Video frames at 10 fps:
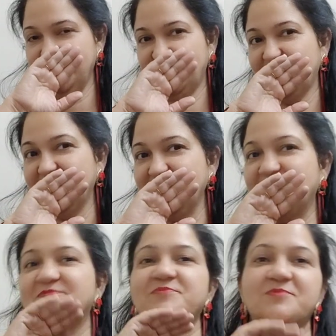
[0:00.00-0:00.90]
सॉरी
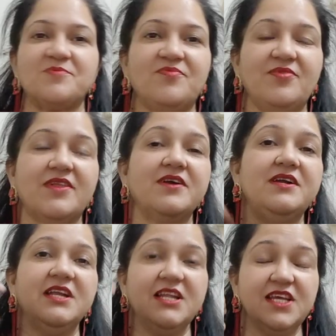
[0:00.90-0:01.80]

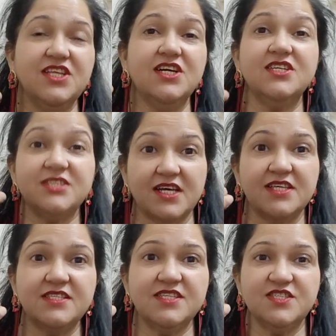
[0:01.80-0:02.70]
लेकिन अगर
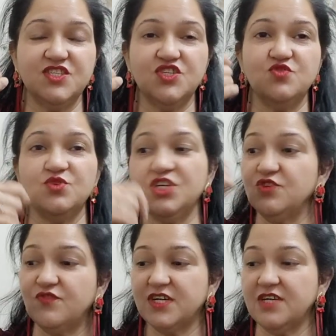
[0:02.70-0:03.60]
ज़्यादा सेंसेशन हो रही है
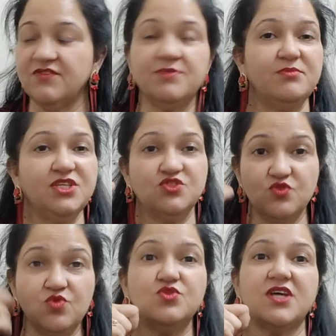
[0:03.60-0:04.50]
तो फटाफट ब्लीच
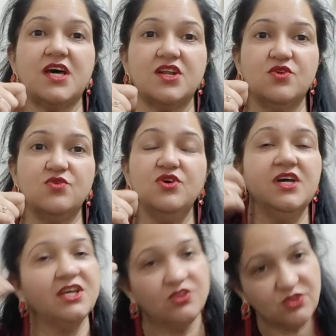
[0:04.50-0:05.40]
को उतार लो
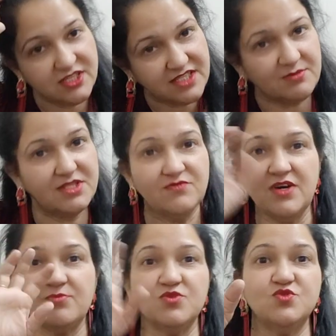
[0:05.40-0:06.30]
क्योंकि इसका मतलब
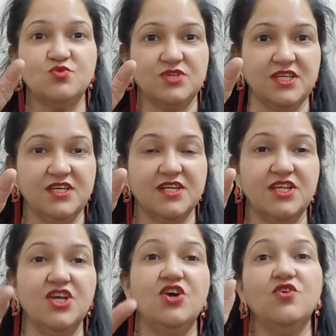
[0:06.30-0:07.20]
आपको सूट नहीं कर
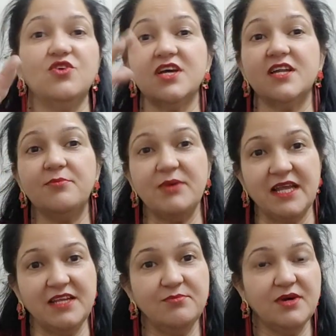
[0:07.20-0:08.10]
रही और अगर आप
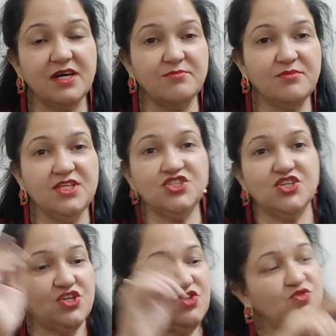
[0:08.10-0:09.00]
पहली बार ब्लीच
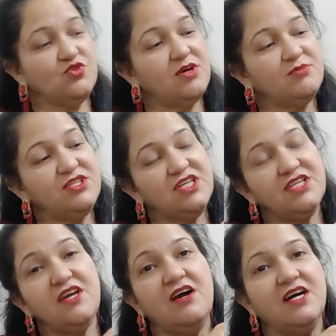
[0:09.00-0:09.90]
कर रहे हो तो हमेशा
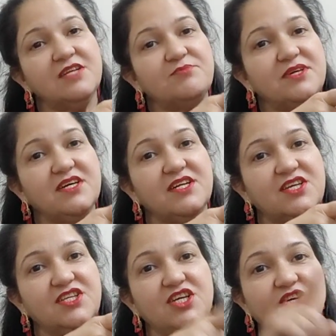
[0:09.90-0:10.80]
यहाँ हाथ पे
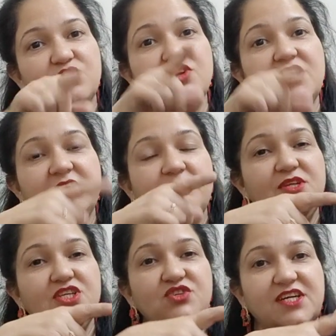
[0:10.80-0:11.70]
करके देख लो
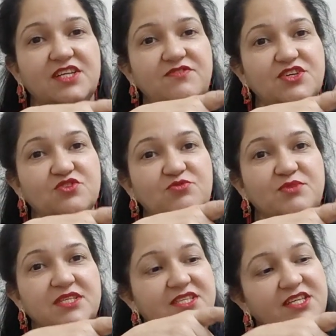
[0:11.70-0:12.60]
ब्लीच और एक्टिवेटर को
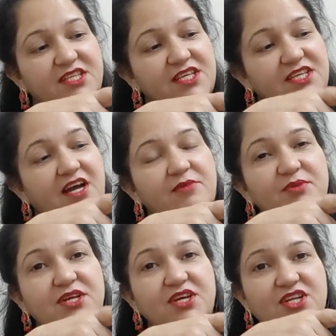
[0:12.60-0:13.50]
मिक्स करके ना यहाँ
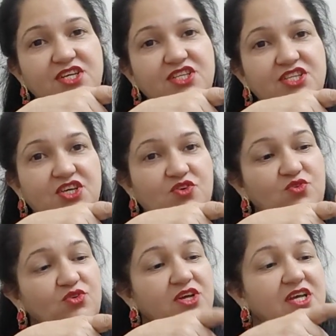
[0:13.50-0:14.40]
पर करके देख
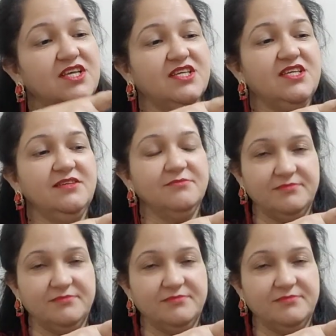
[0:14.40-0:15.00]
लो कि